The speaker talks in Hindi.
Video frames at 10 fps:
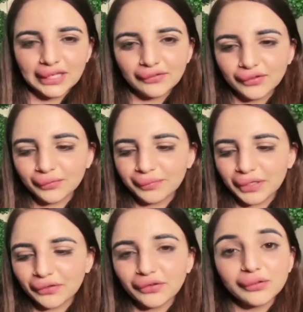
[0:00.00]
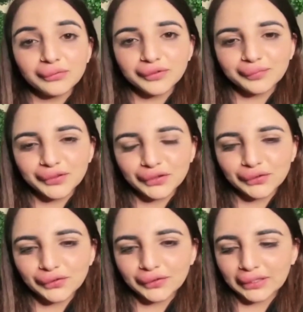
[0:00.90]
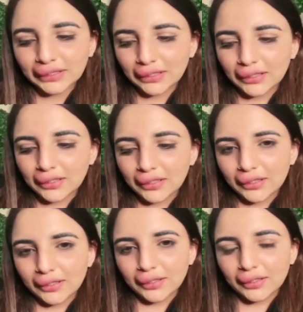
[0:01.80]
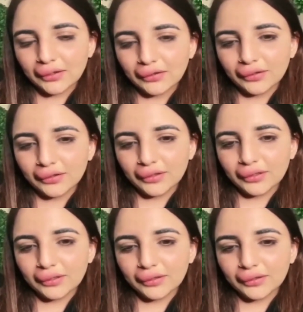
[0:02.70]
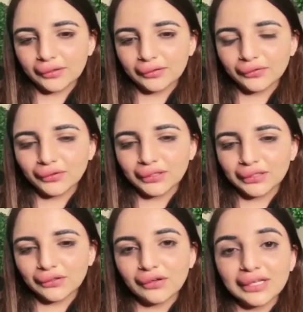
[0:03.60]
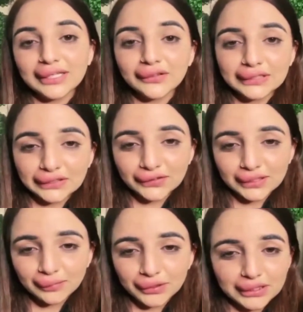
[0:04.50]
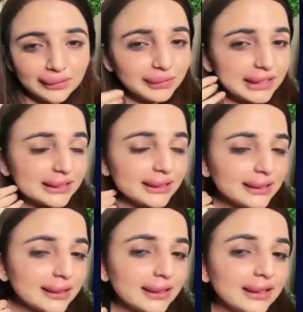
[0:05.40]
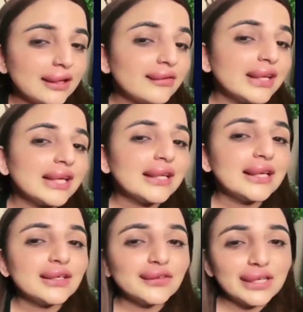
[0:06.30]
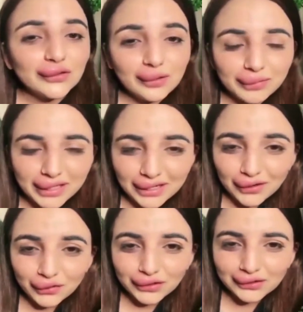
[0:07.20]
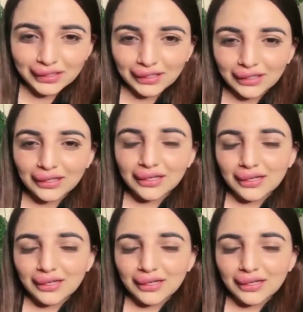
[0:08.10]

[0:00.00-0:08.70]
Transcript: सेल फोन पे कॉल वसूल हुई और उस कॉल के तवसत से मुझे ये पता चला कि एफ आई ए ने जो है तो आपके अकाउंट जो है